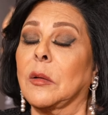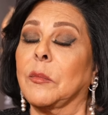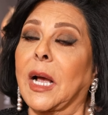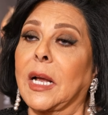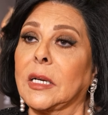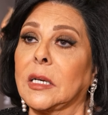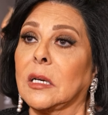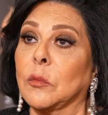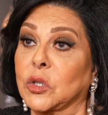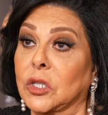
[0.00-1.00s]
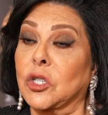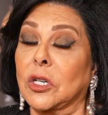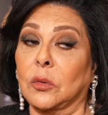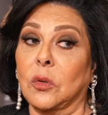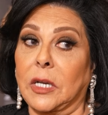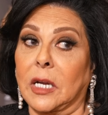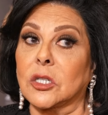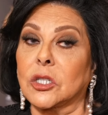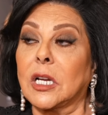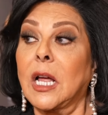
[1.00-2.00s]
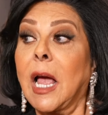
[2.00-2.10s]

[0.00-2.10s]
معالي المستشار تركي ال الشيخ